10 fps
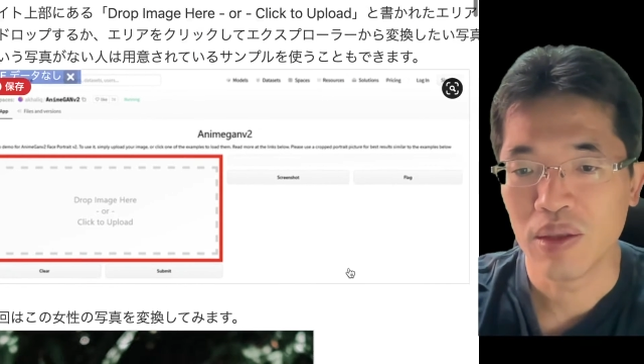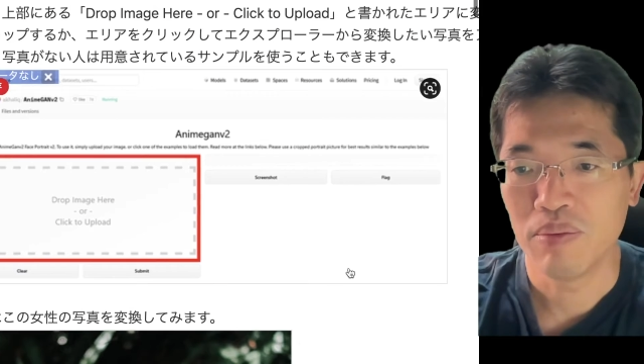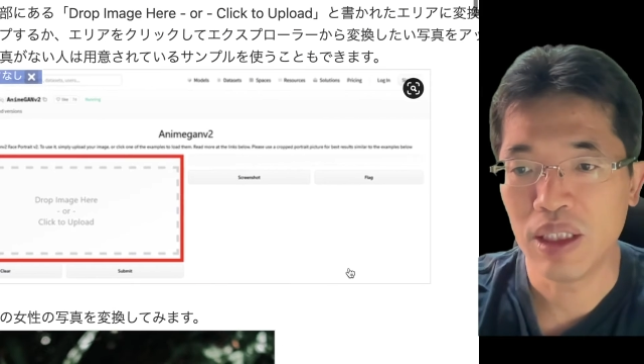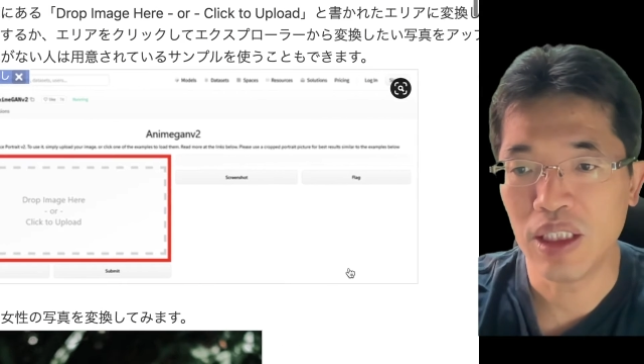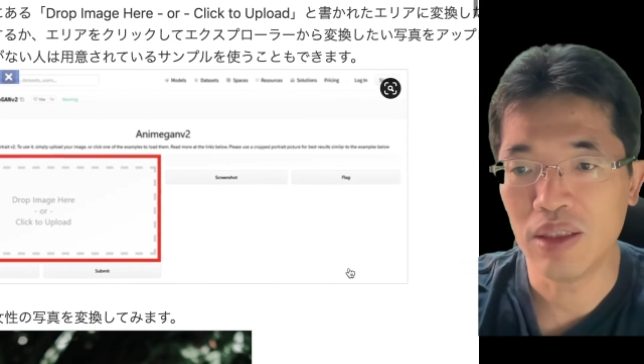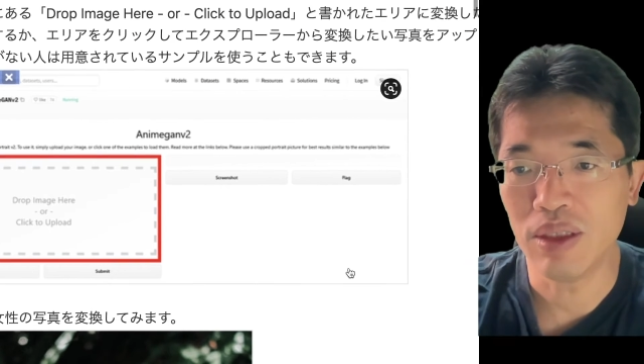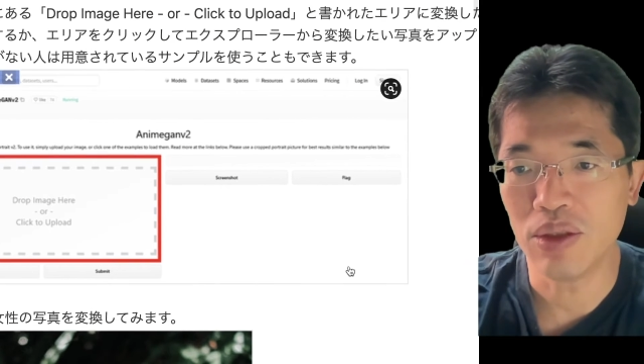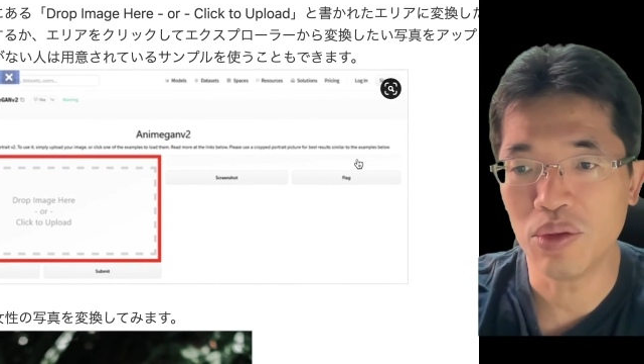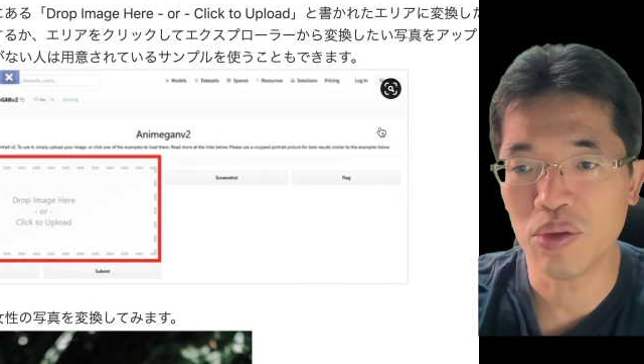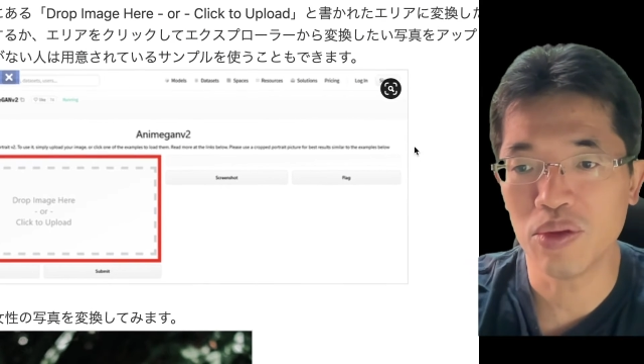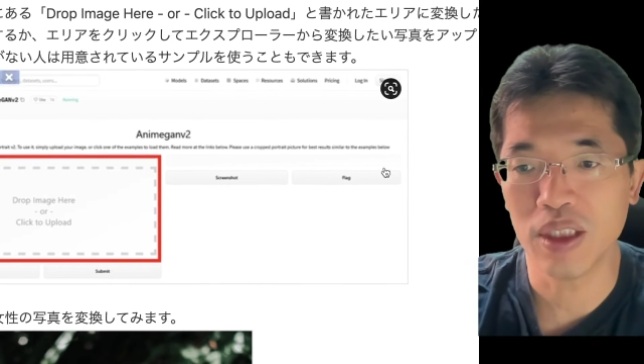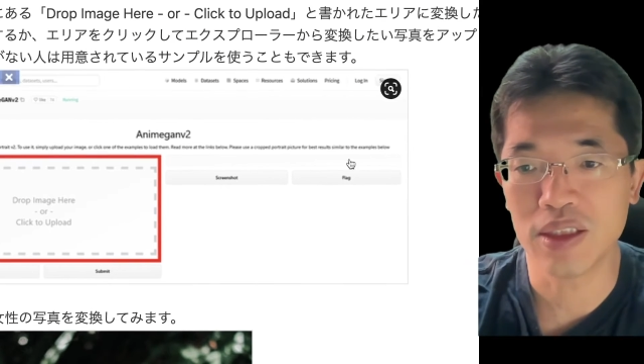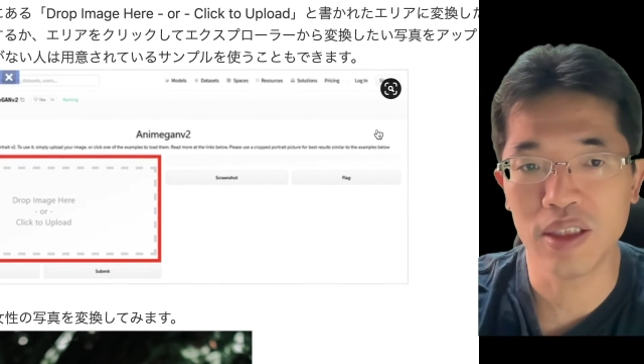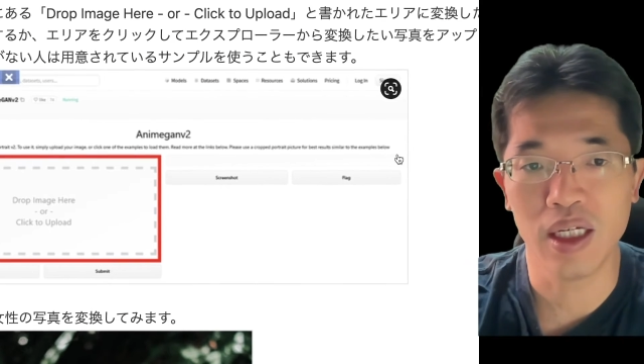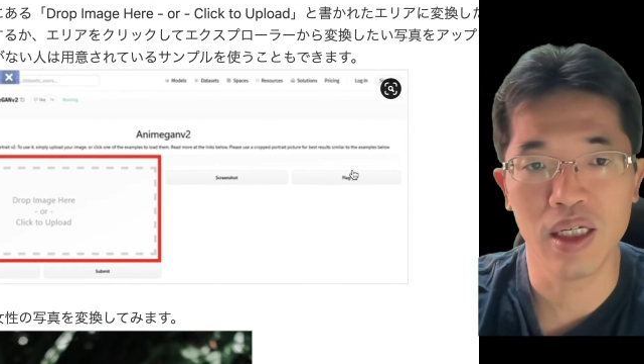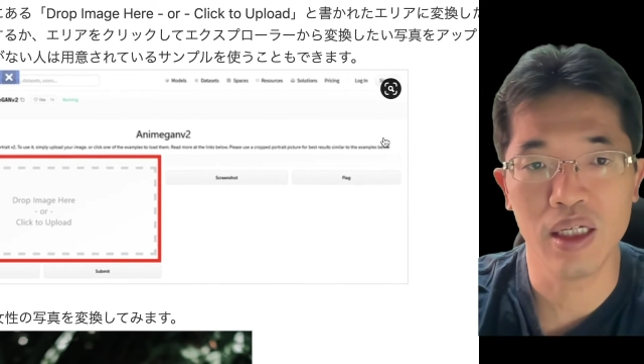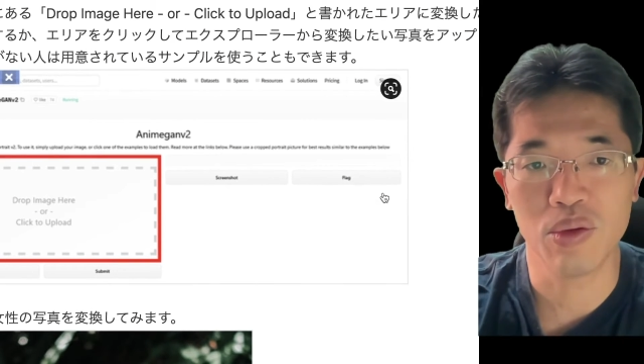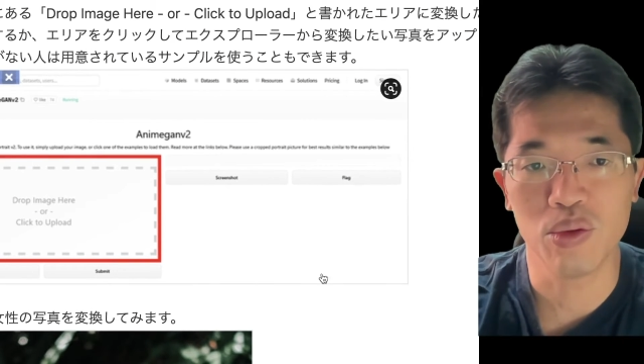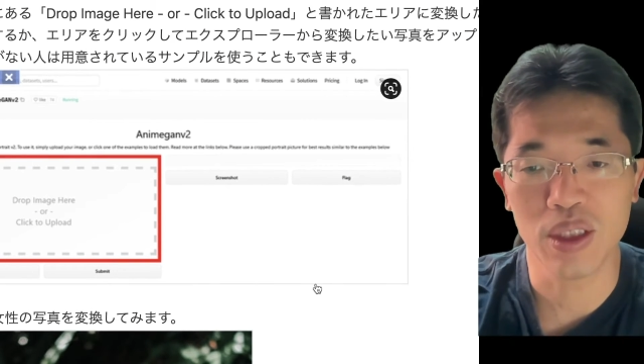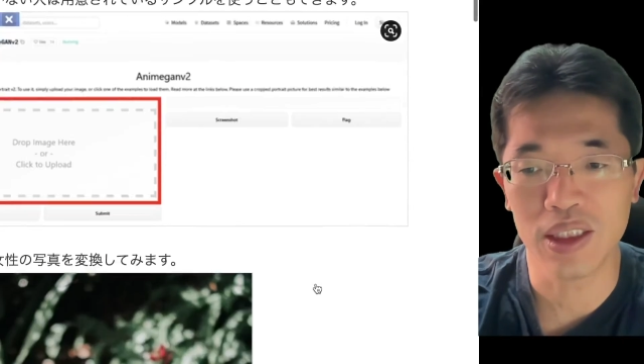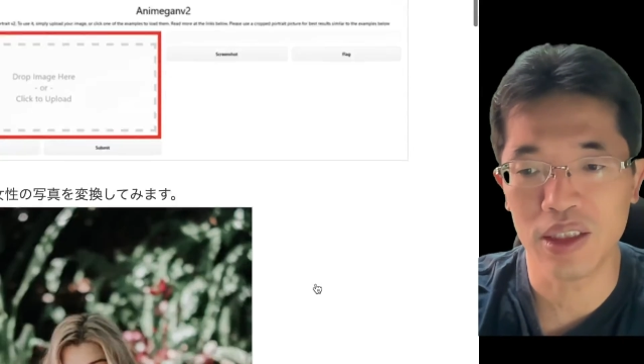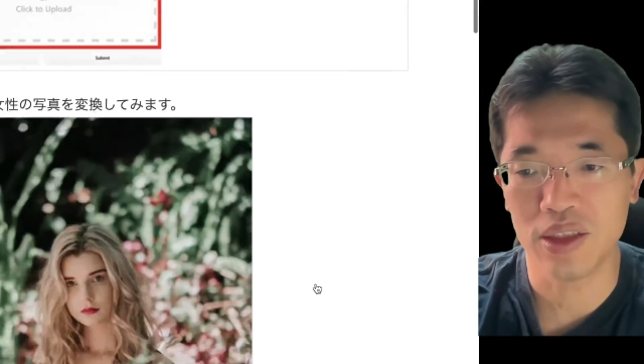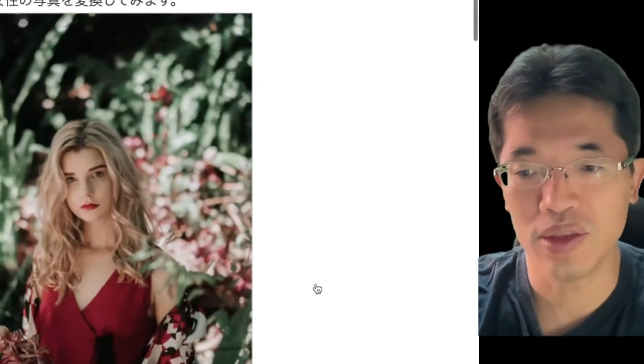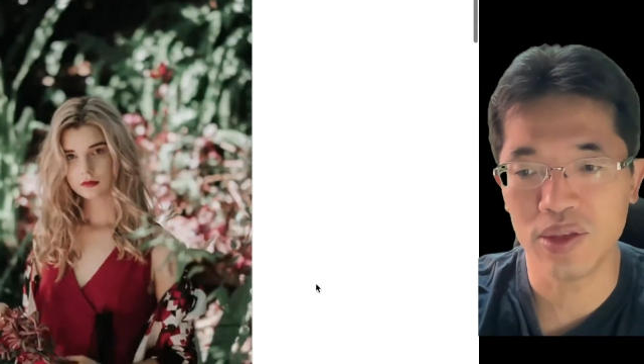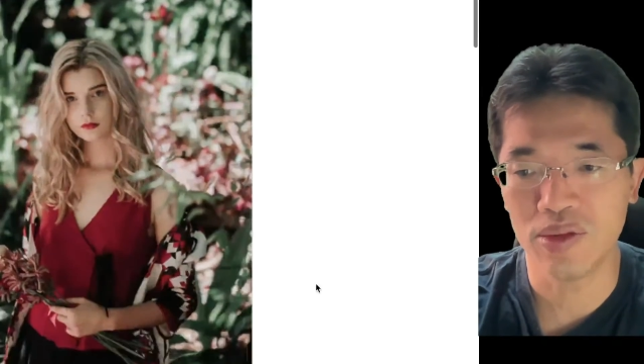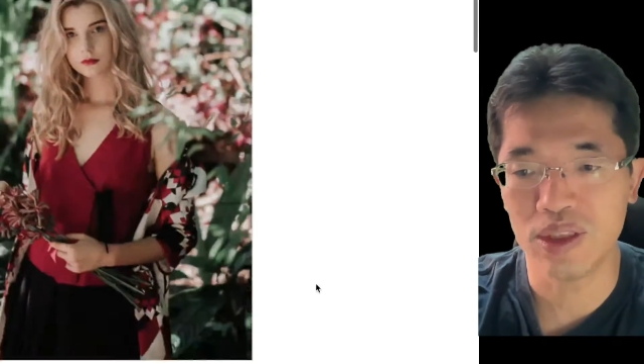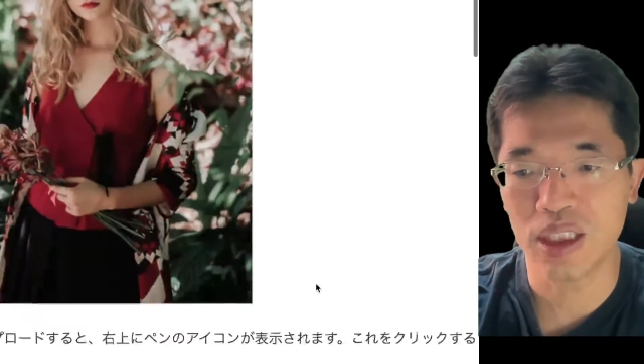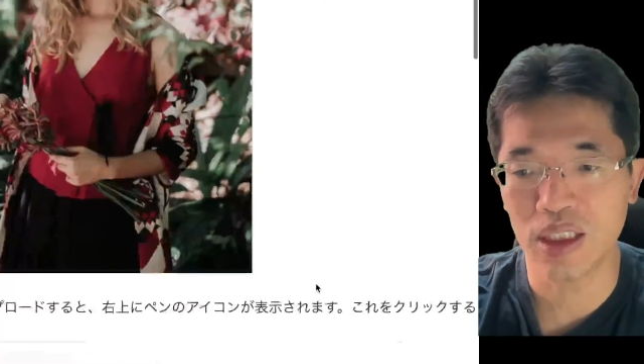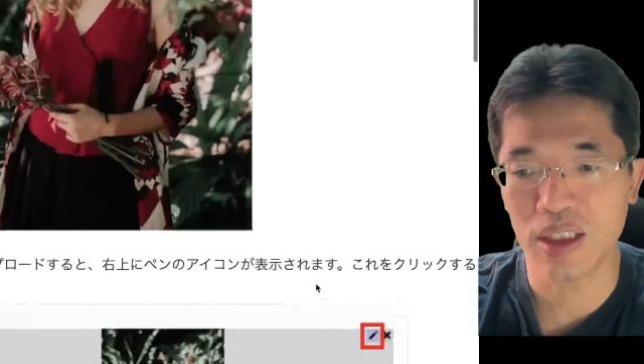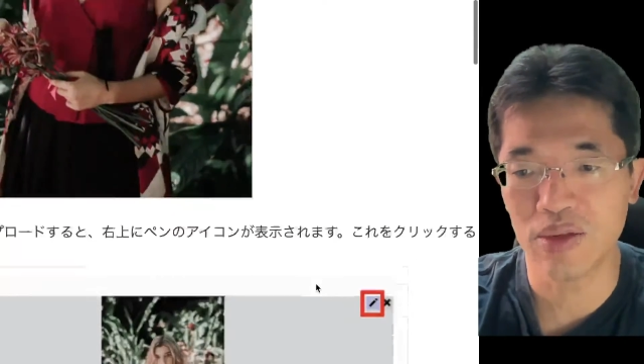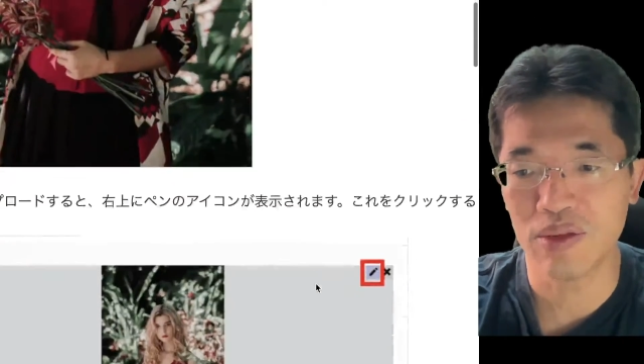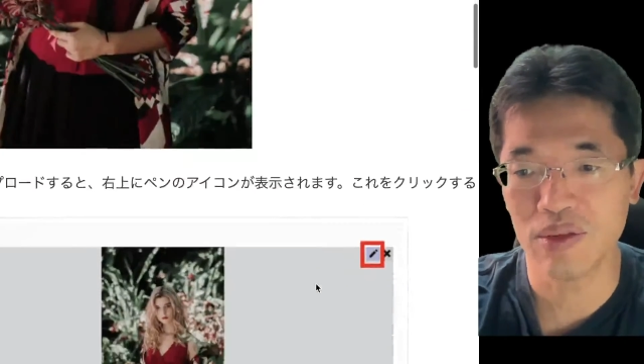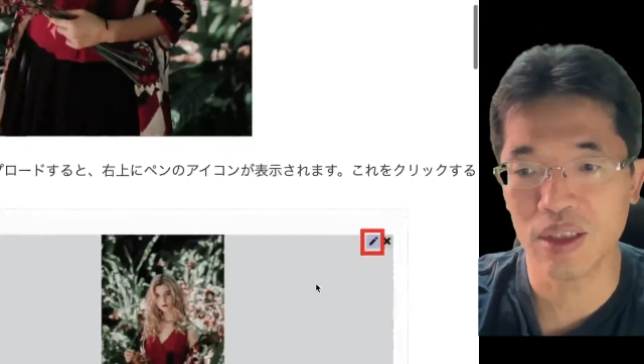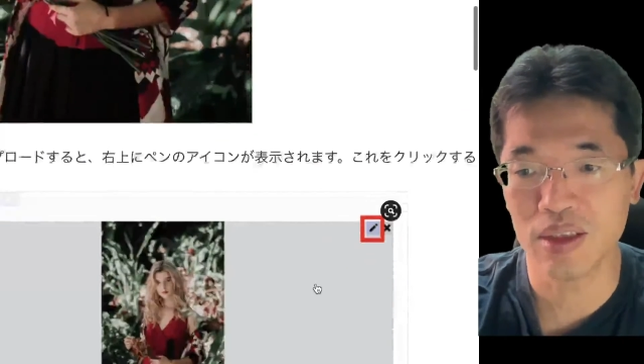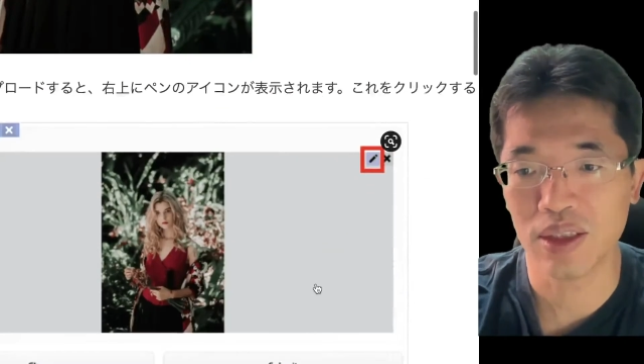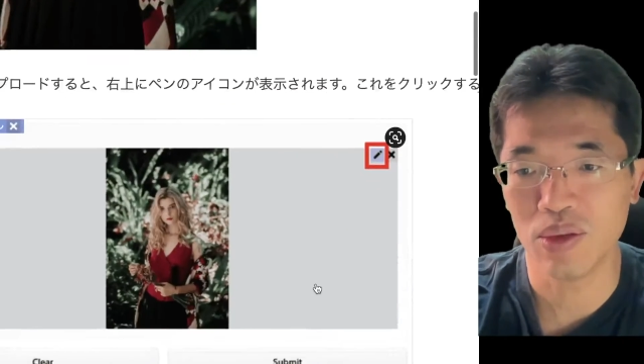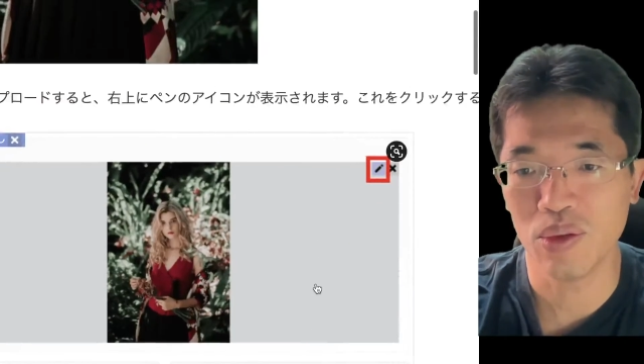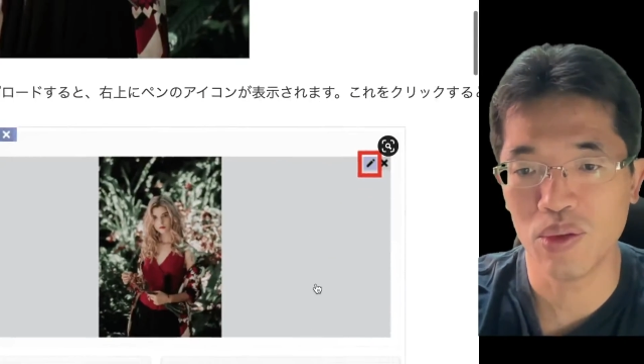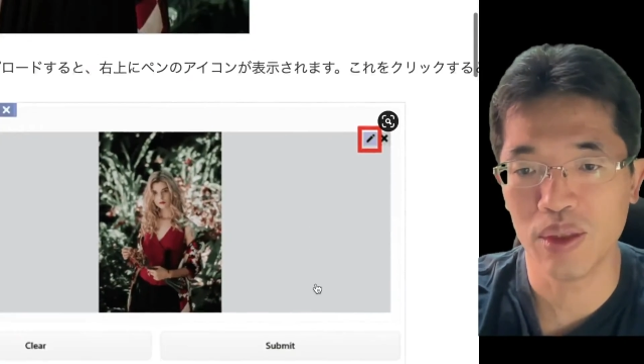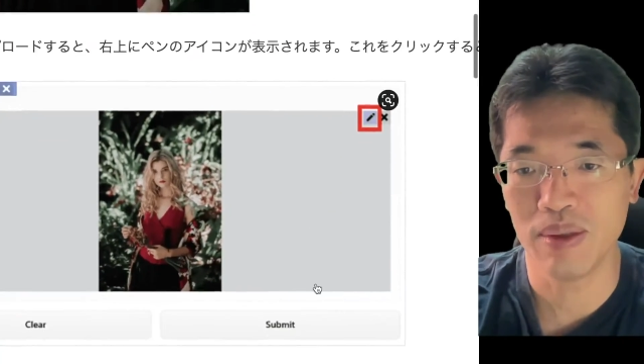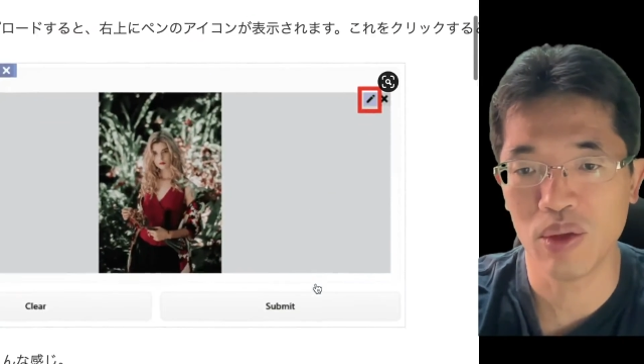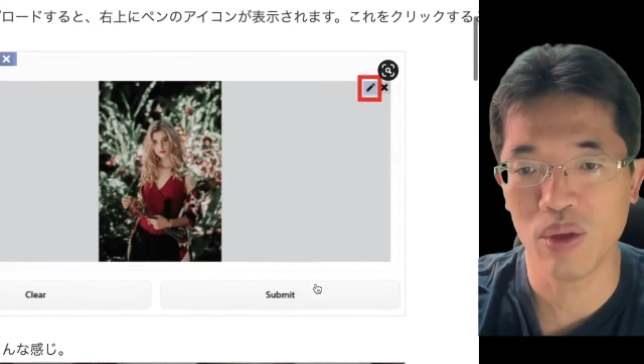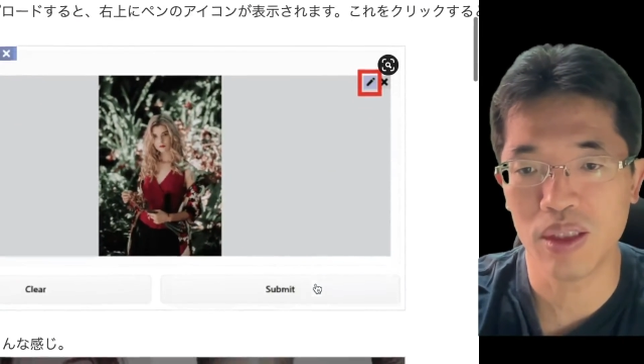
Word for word: 右上のとこのですね、えこの辺りに数字が出てくるんですけど、これね、こう